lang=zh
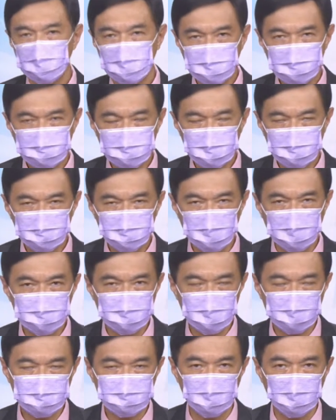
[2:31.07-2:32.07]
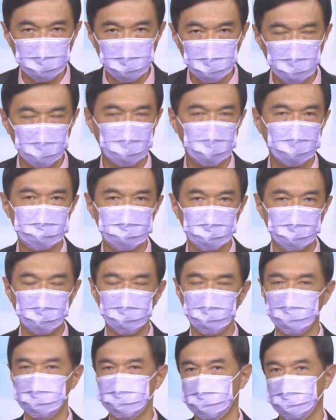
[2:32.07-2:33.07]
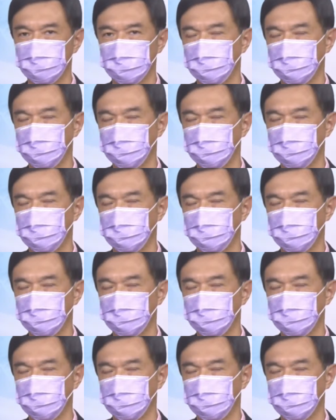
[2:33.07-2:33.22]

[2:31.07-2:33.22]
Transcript: 一些专家权威又开始活跃起来